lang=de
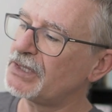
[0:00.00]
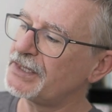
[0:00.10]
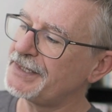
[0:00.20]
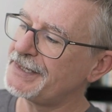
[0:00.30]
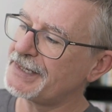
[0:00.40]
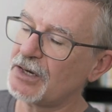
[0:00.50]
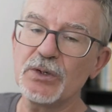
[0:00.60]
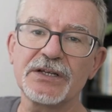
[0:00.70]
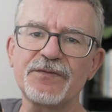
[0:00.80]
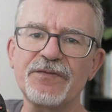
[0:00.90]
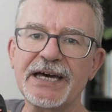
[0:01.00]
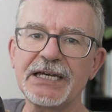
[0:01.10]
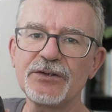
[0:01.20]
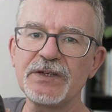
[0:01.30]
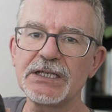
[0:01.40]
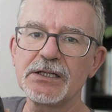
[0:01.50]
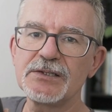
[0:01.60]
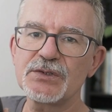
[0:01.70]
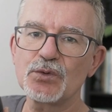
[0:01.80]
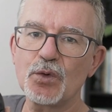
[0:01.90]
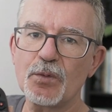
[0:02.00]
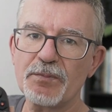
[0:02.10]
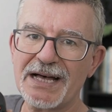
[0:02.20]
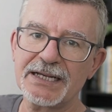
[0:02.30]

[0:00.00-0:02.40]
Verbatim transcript: neuen weitwinkel Weitwinkelzoom